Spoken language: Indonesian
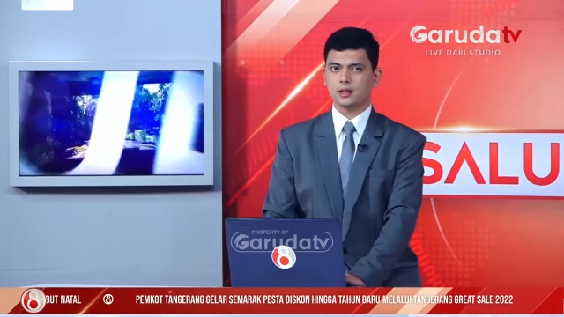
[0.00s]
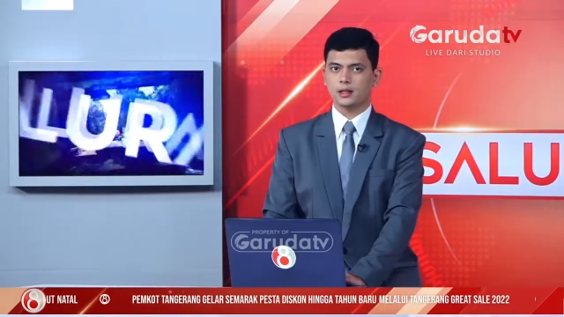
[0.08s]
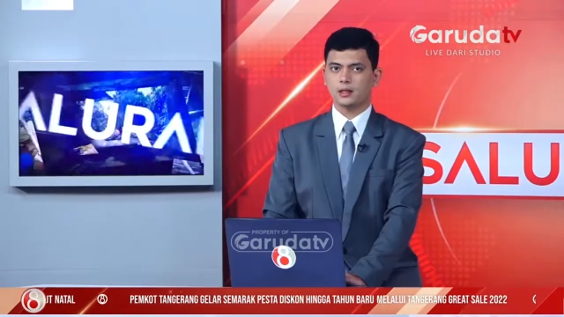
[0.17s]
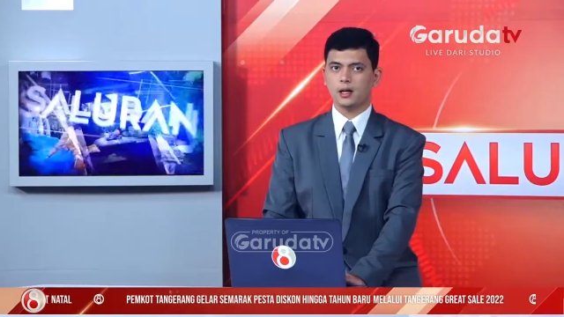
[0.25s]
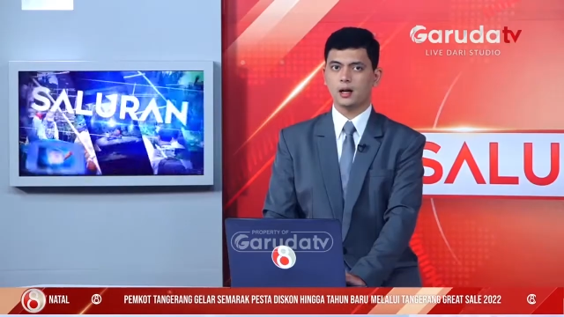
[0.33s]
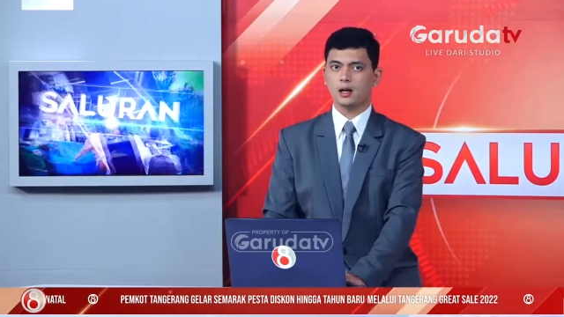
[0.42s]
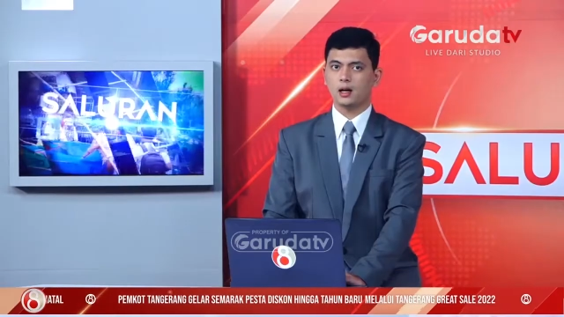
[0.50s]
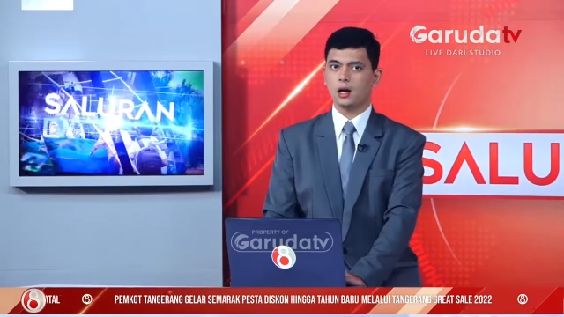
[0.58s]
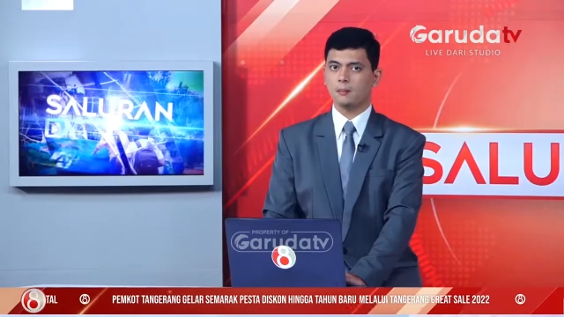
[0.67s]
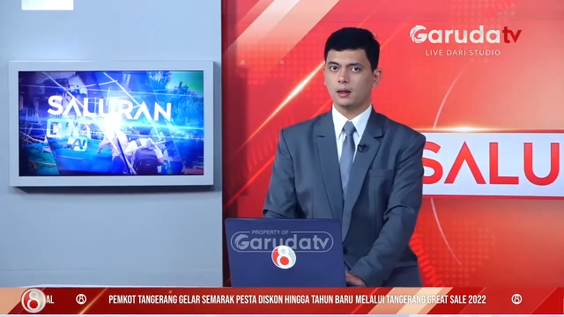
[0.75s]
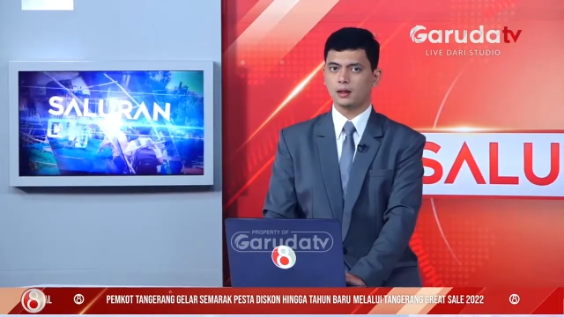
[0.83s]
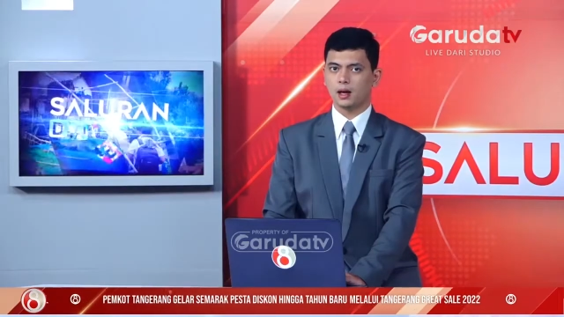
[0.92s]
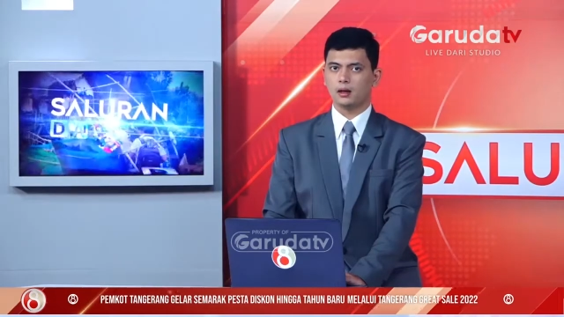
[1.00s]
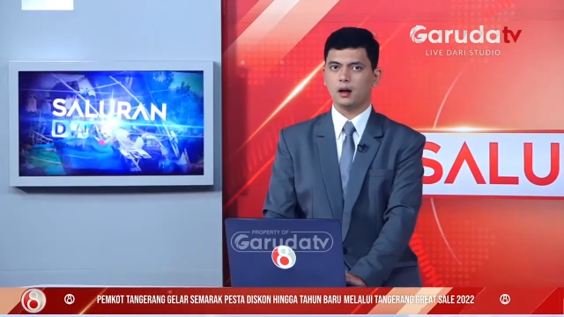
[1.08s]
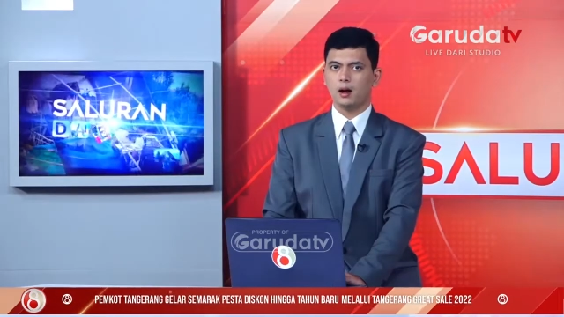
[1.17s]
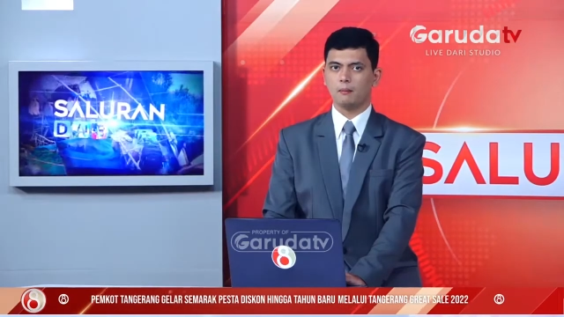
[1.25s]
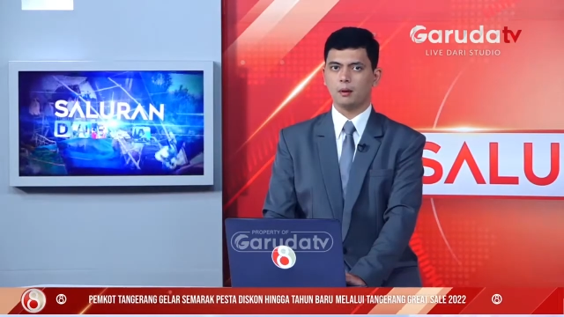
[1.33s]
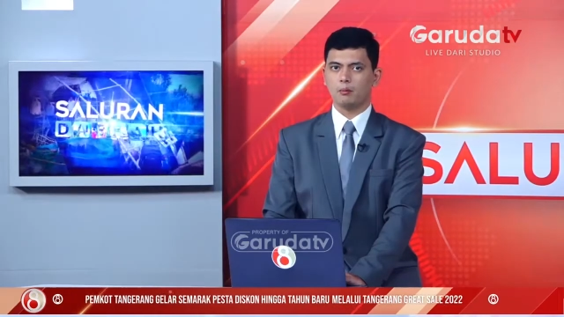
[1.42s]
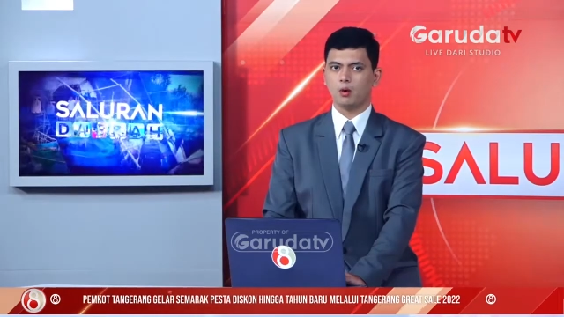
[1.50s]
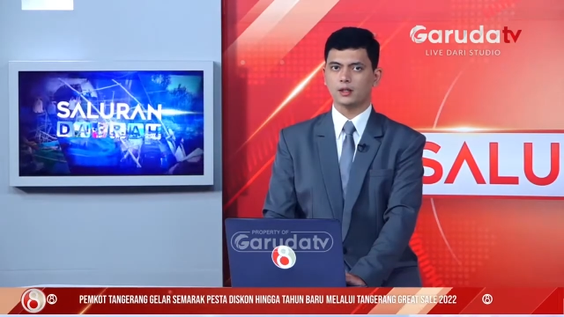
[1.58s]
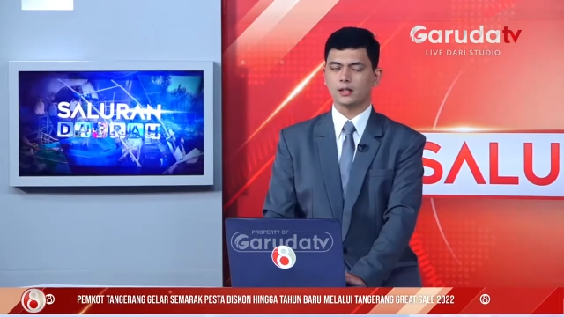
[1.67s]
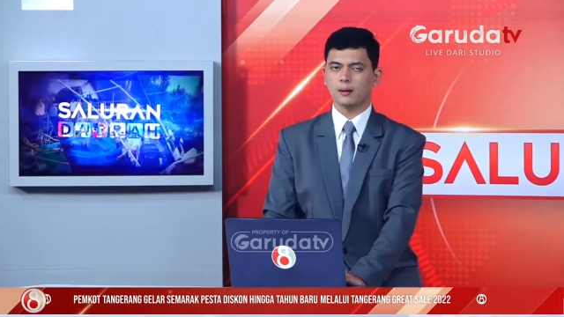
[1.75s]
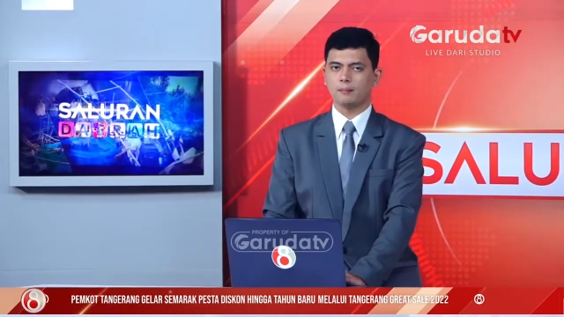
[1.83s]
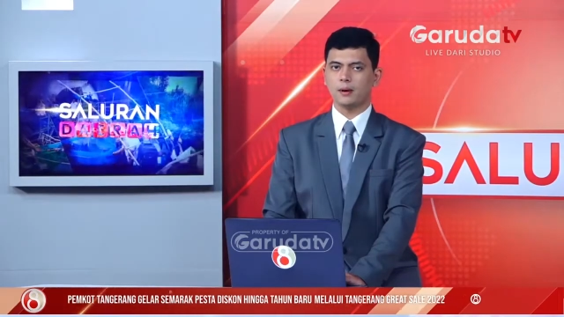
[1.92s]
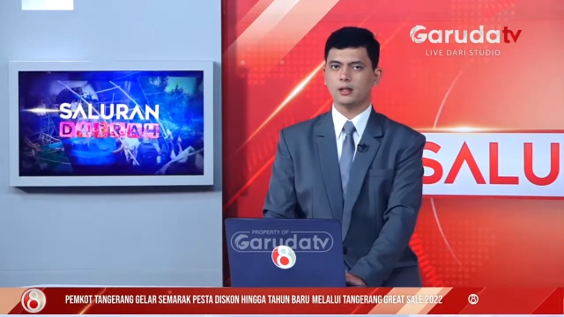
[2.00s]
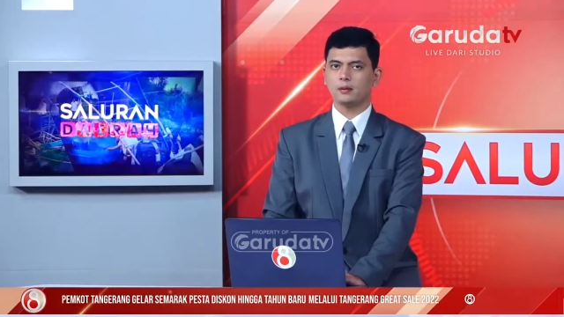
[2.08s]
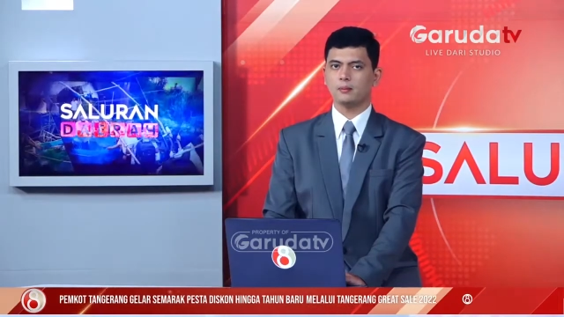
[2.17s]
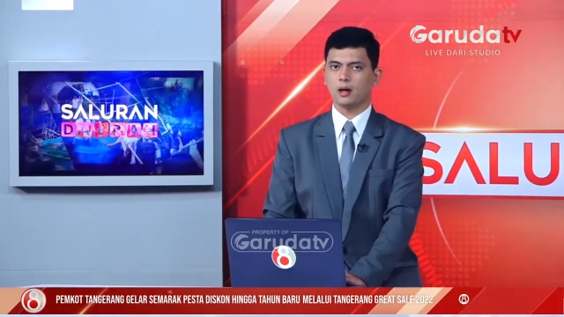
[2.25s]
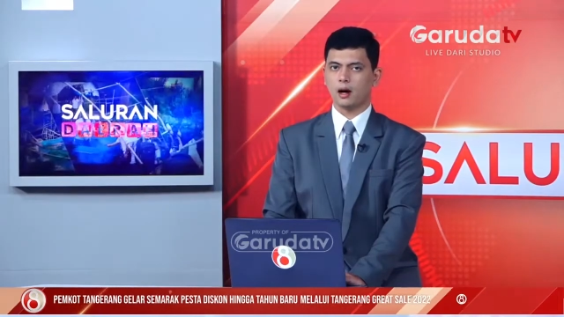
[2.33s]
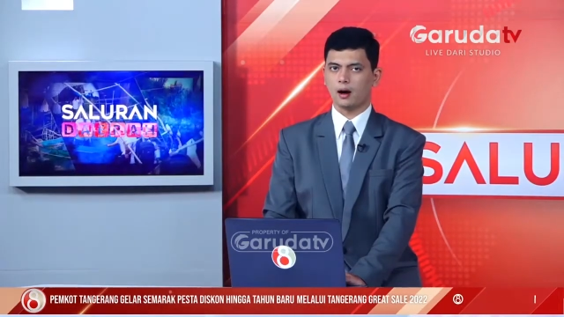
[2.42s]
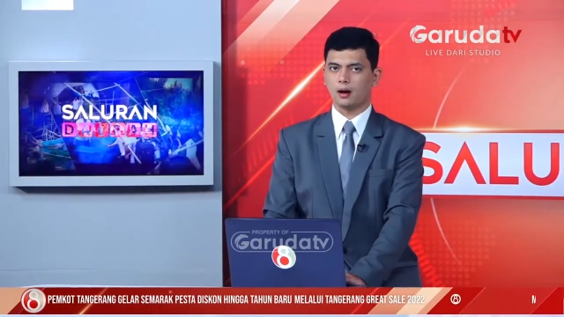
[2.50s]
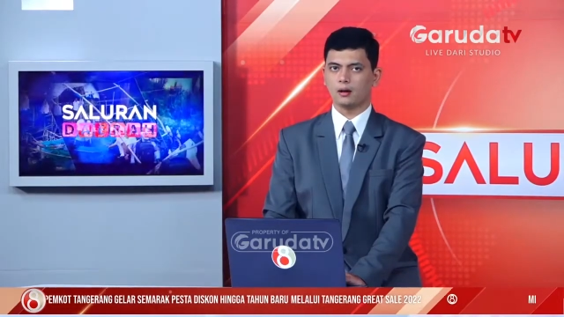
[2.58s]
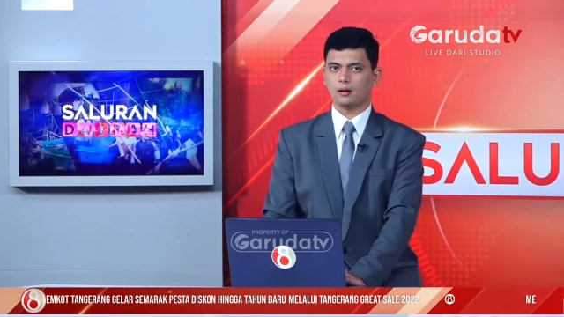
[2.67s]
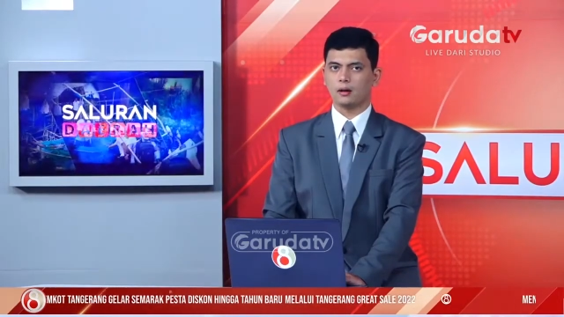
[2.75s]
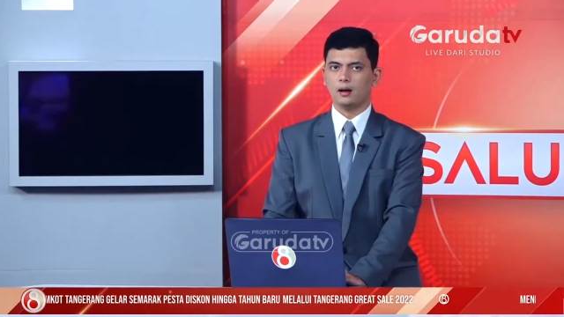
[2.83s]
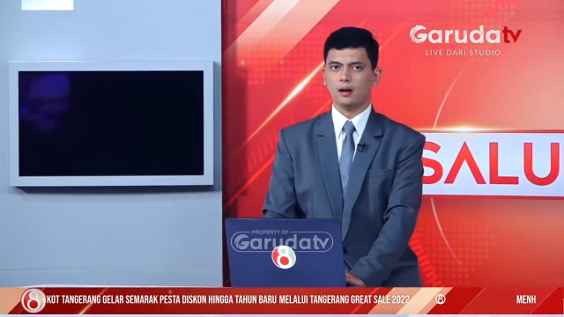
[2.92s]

saja yang kedapatan membuang sampah sembarangan.